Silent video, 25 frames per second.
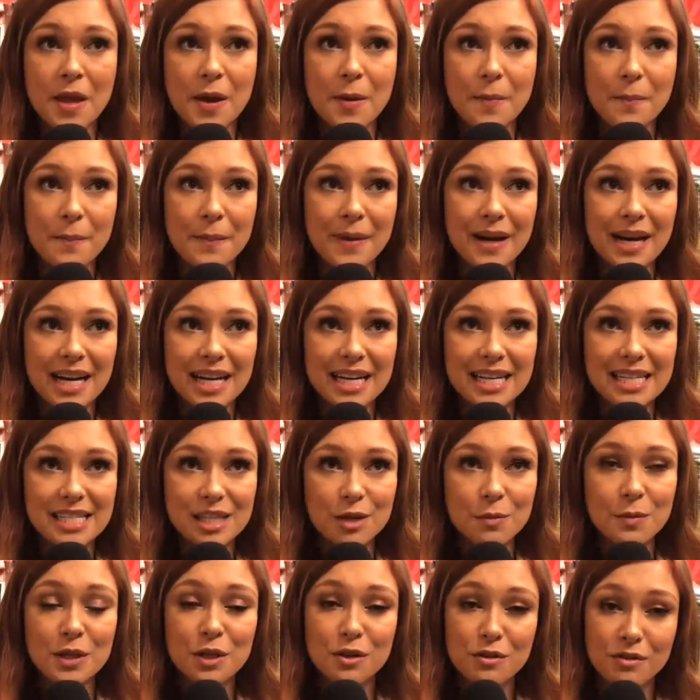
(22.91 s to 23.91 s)
mas
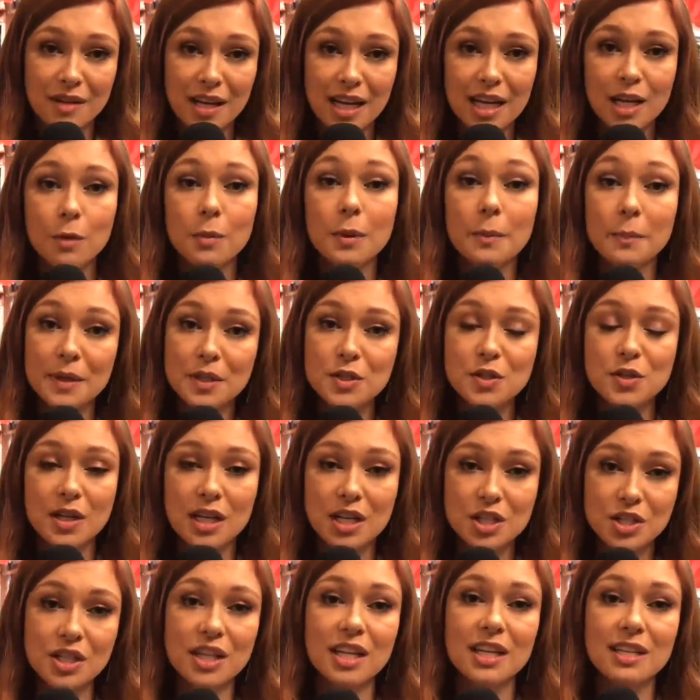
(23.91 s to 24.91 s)
é uma novela e é uma
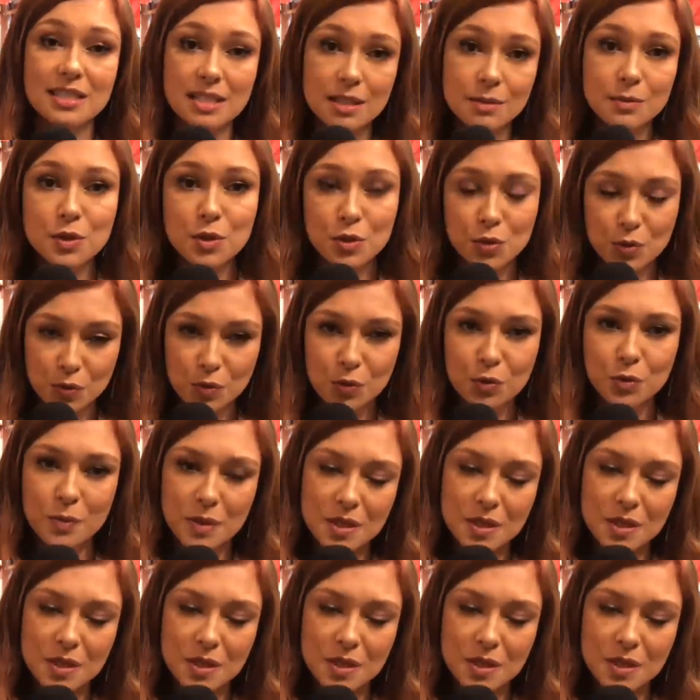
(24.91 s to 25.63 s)
personagem que acima de tudo,